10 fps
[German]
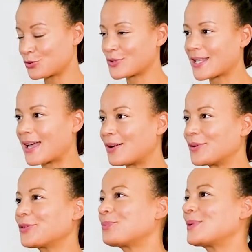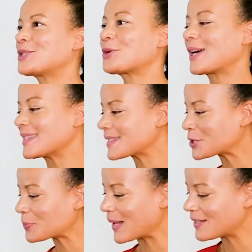Juicer aus und bin schon
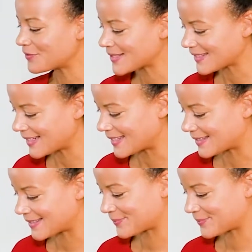ganz gespannt, was drin